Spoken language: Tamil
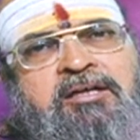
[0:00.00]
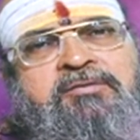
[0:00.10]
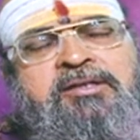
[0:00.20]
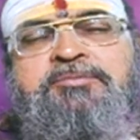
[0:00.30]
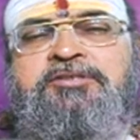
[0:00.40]

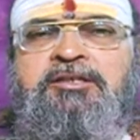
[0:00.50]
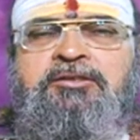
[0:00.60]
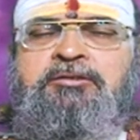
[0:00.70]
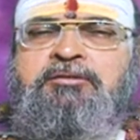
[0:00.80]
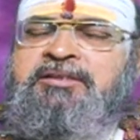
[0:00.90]
கவனம்
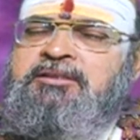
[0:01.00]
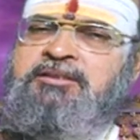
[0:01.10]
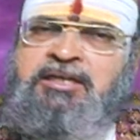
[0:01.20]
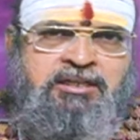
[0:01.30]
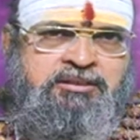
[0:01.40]
செலுத்துவது
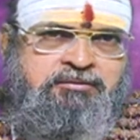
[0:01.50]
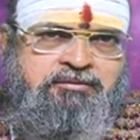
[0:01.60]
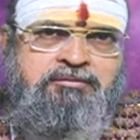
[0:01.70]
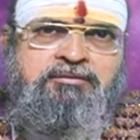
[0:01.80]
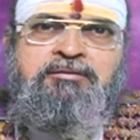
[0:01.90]
நல்லது
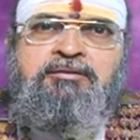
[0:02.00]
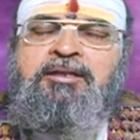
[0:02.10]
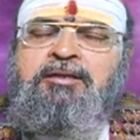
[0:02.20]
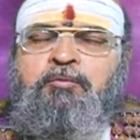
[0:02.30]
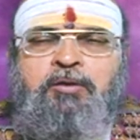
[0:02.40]

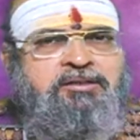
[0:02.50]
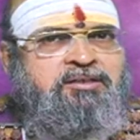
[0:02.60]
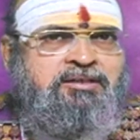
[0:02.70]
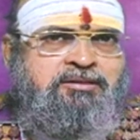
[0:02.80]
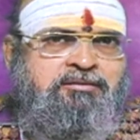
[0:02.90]

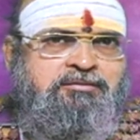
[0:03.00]
வாட்டுகள்